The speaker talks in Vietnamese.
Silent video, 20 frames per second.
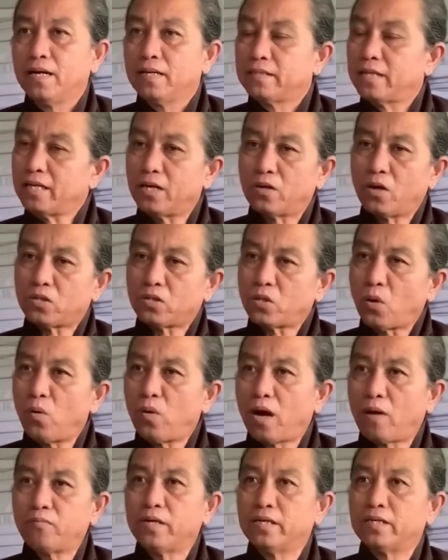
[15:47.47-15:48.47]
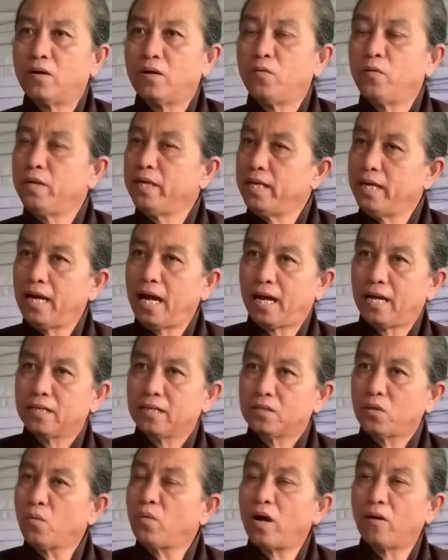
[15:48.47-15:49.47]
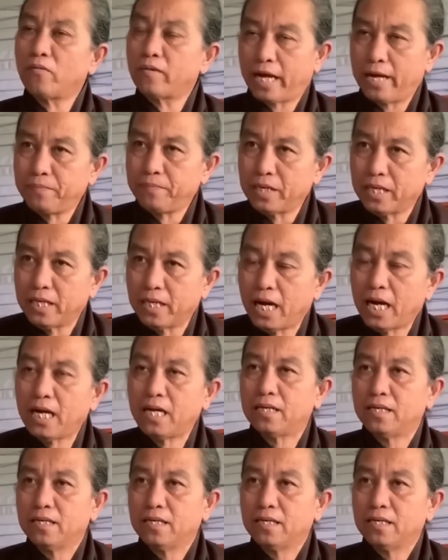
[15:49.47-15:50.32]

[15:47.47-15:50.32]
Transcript: tới chừng đó tu không được đâu quý vị à tu không kịp nữa